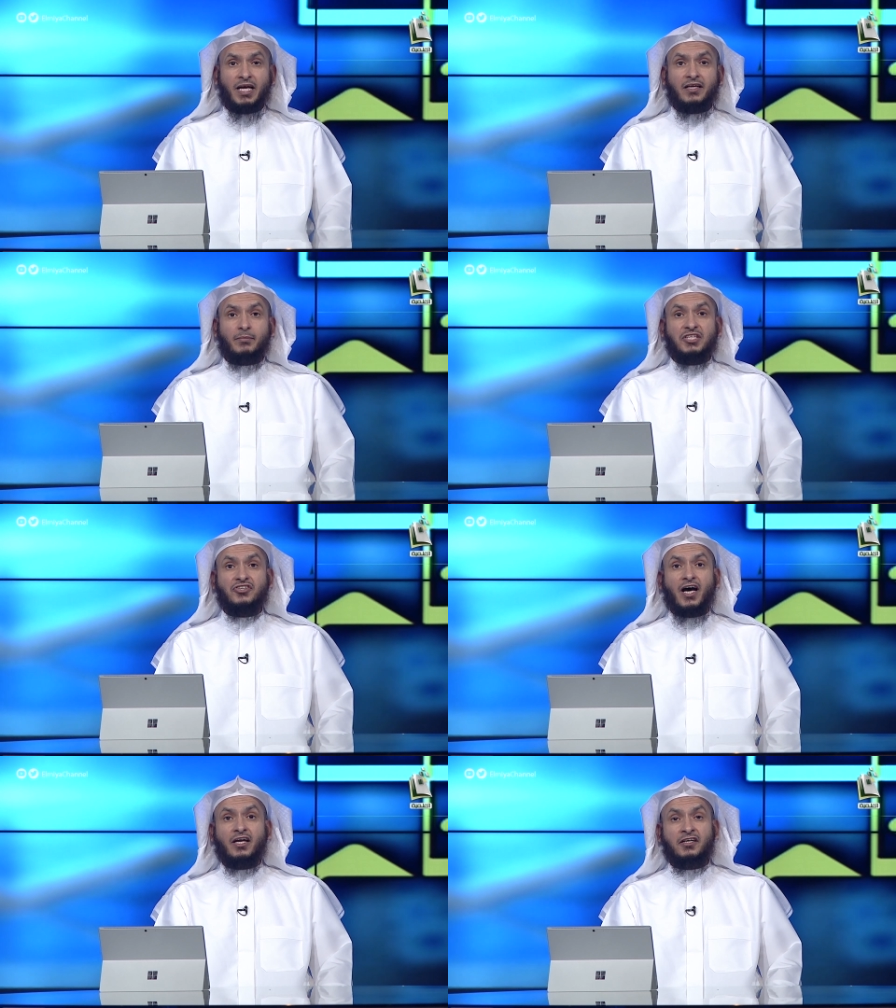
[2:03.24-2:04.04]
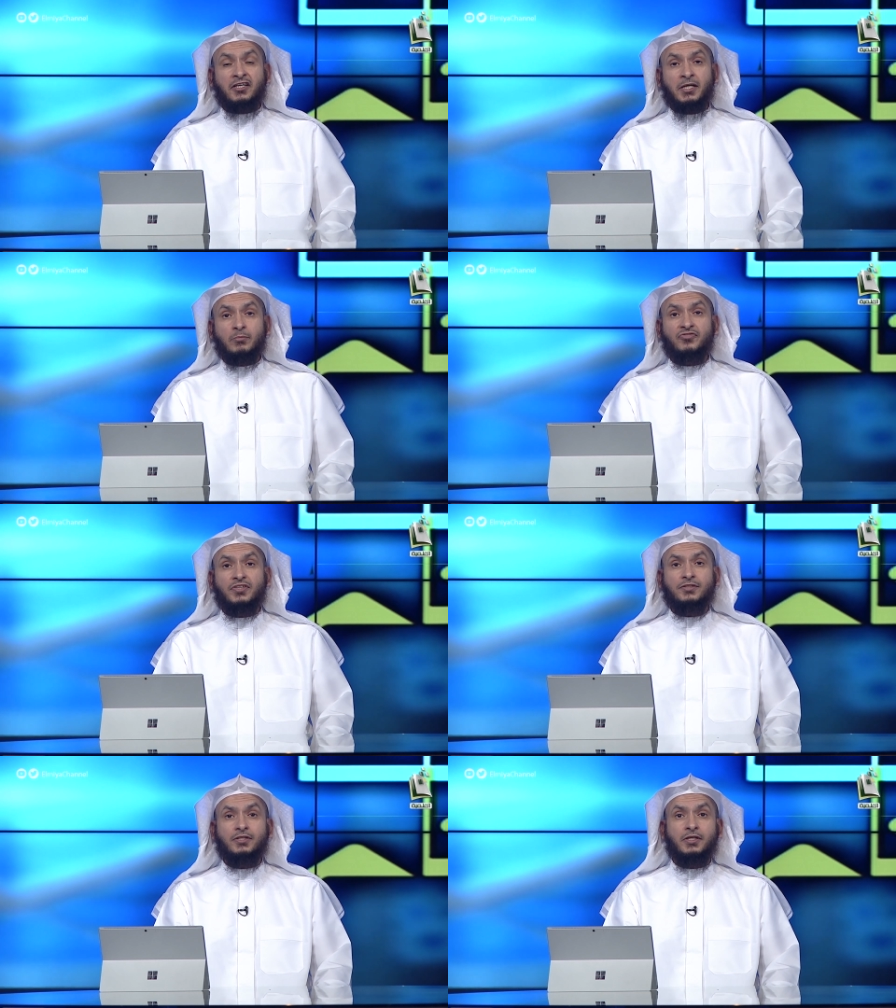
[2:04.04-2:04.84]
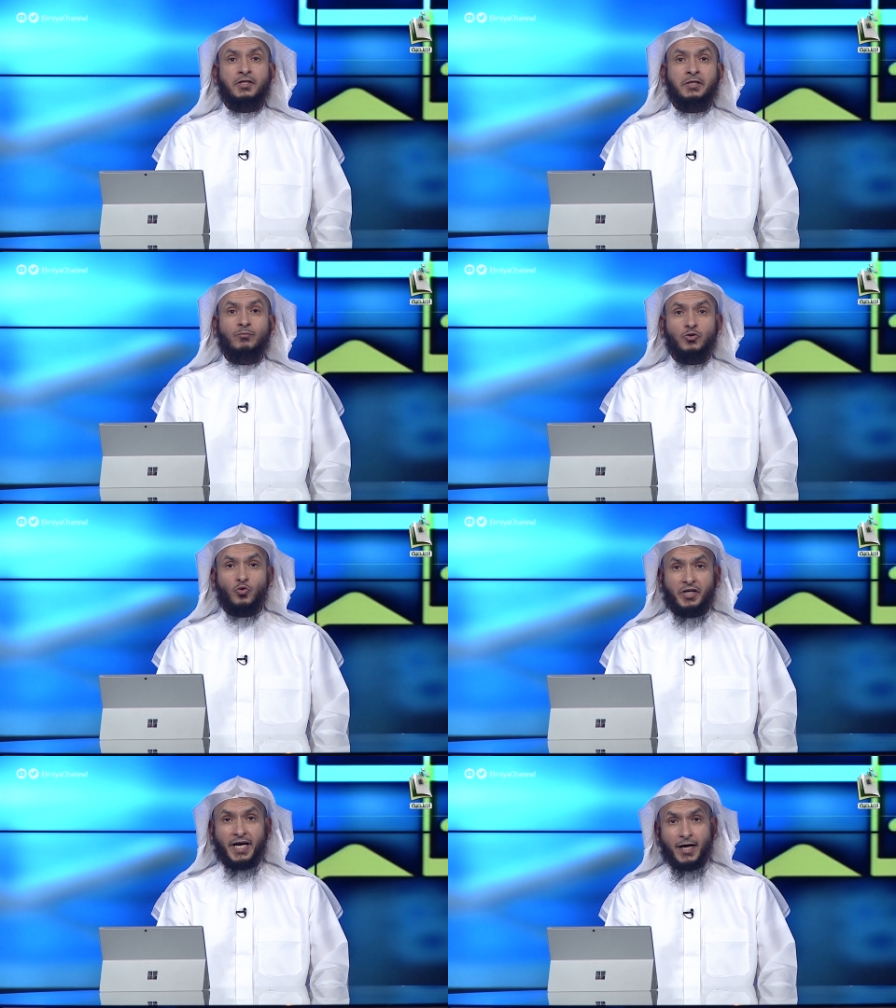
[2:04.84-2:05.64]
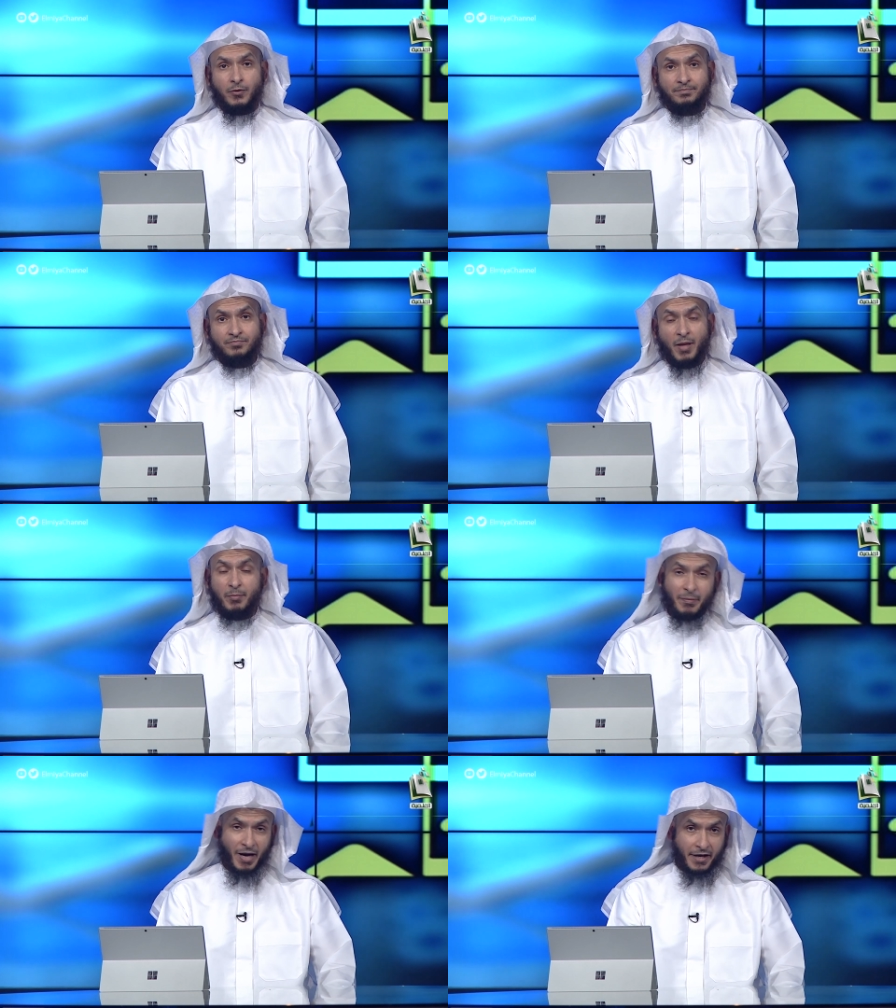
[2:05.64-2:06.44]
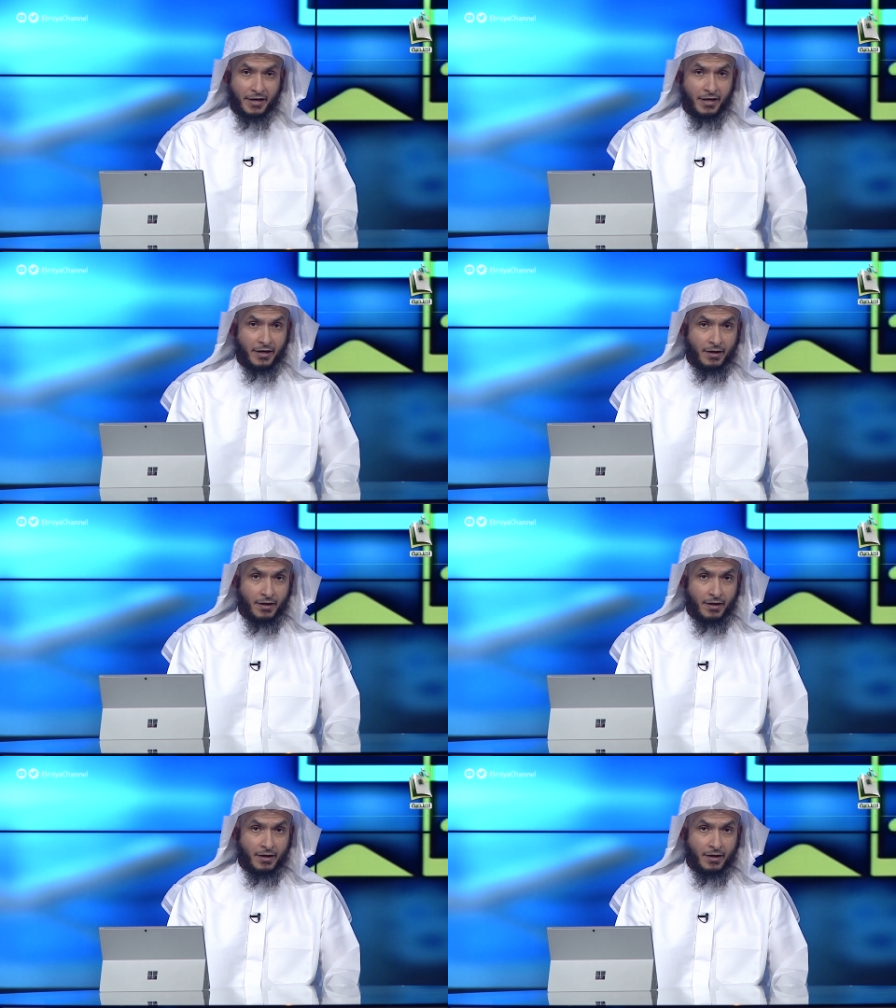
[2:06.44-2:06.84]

لمصالحهم في دينهم ودنياهم بمعنى